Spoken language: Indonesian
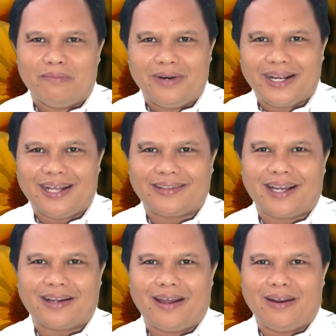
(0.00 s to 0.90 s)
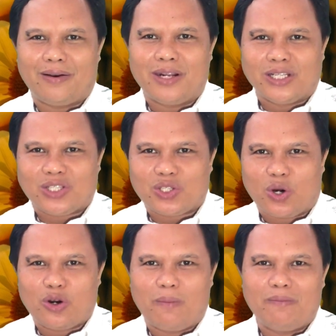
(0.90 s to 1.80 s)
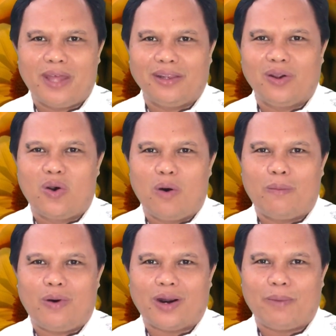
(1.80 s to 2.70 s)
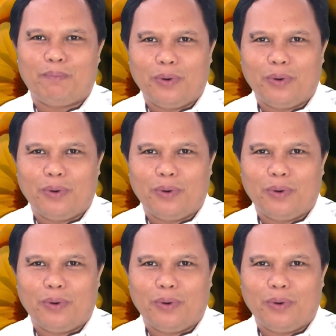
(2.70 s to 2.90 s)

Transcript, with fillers: mengatakan Sodom dan Gomora